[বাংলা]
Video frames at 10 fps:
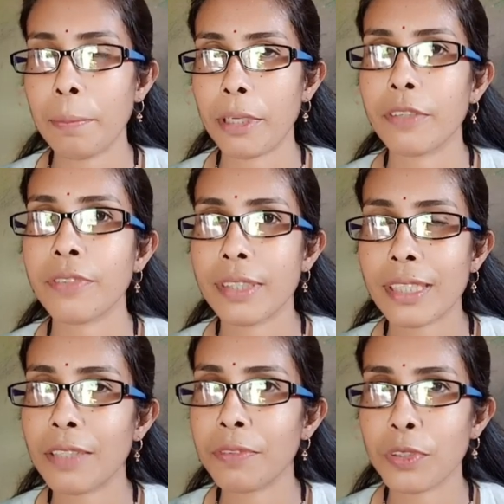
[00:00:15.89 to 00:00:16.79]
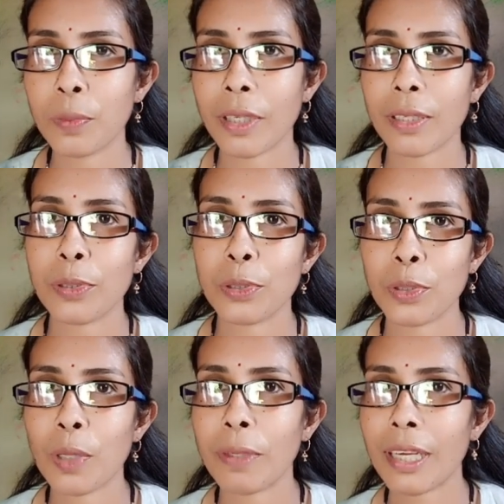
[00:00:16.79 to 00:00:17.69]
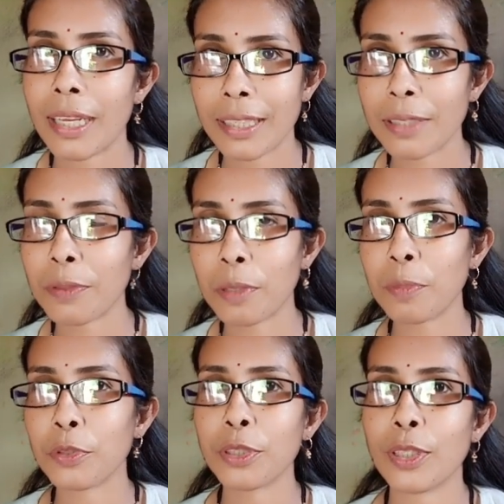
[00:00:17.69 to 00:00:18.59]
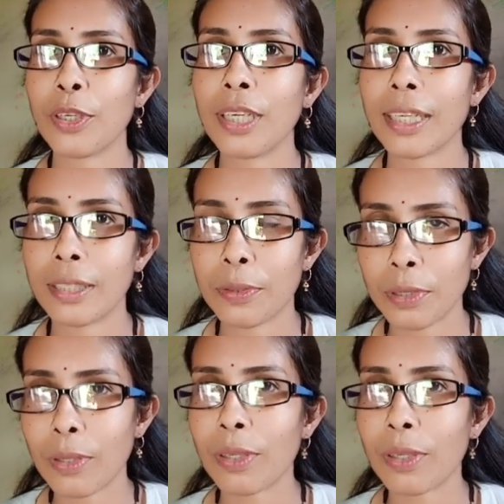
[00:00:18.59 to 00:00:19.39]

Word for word: মানে ফেস ক্যান ভিডিও বানানোর জন্য আমাকে আলাদা করে বসতে হয় আলাদা করে